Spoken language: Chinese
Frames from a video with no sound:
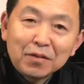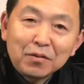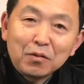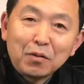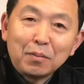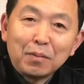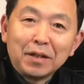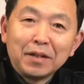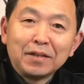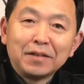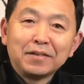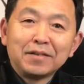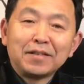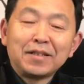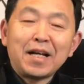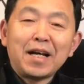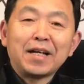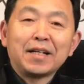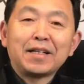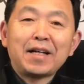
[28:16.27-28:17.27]
我们
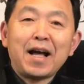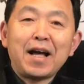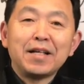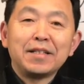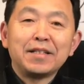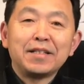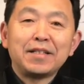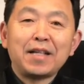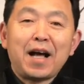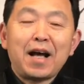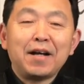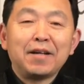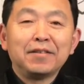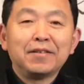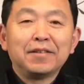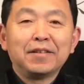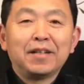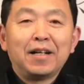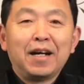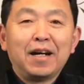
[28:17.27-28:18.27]
再看一下
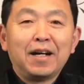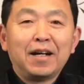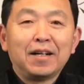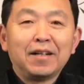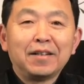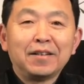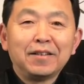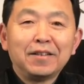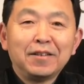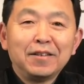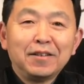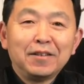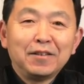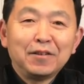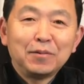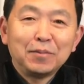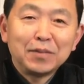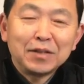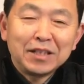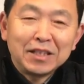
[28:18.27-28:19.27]
啊，
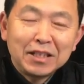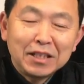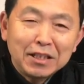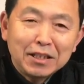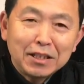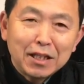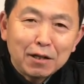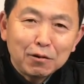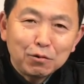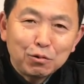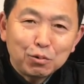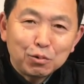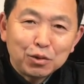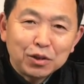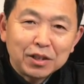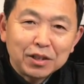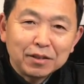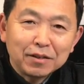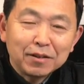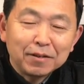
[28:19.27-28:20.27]
我们即将举
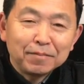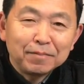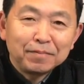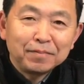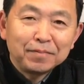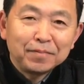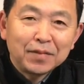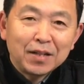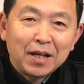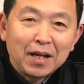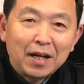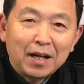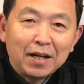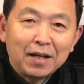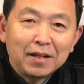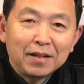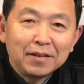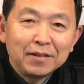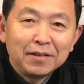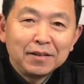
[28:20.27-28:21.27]
行的
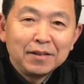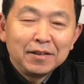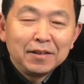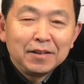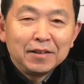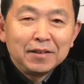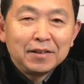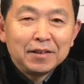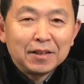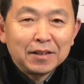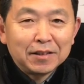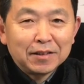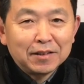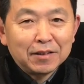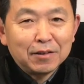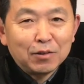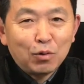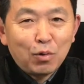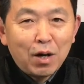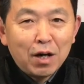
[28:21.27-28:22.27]
啊，这
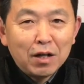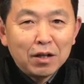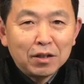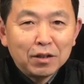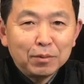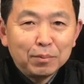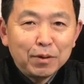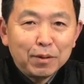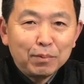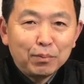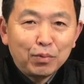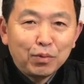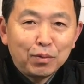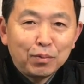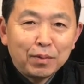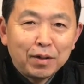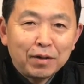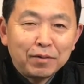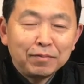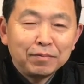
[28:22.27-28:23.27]
个黄河边播
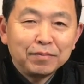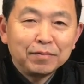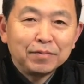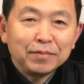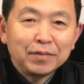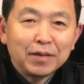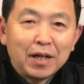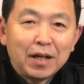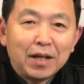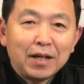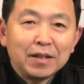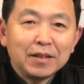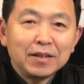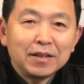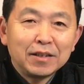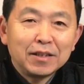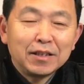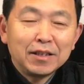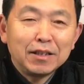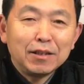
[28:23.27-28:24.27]
报啊，
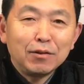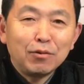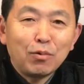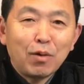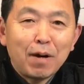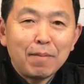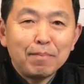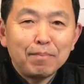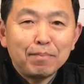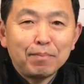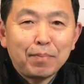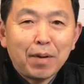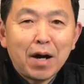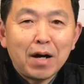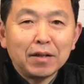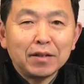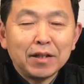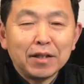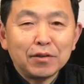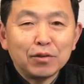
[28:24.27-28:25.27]
今晚
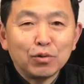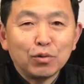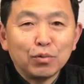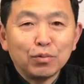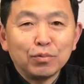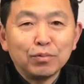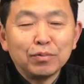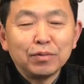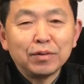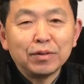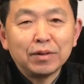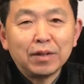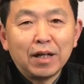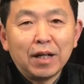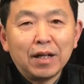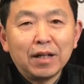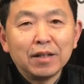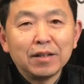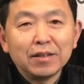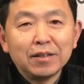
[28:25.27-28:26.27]
八点钟
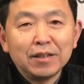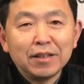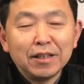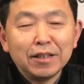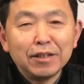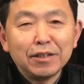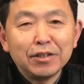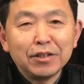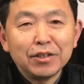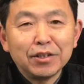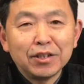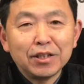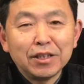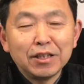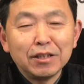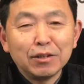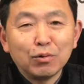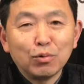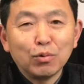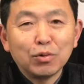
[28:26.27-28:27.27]
啊，今日
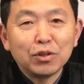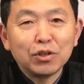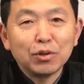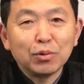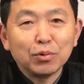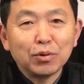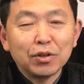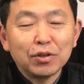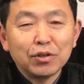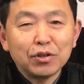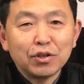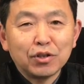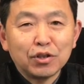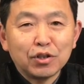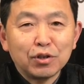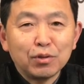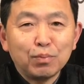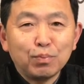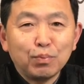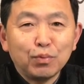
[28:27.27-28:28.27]
戏郭秀的
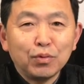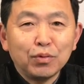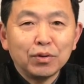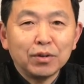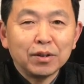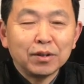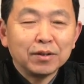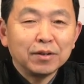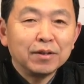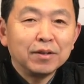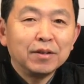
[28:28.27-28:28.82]
直播的